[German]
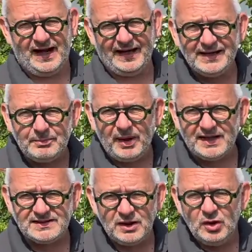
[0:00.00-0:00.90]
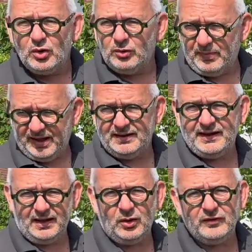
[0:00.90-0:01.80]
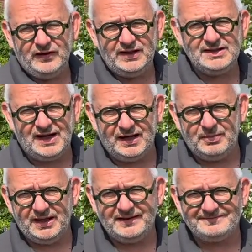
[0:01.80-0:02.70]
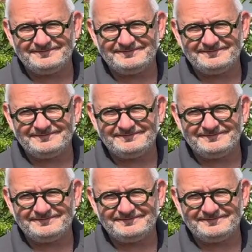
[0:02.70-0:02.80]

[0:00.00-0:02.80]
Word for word: angepasst und machen dann auch wenig Arbeit.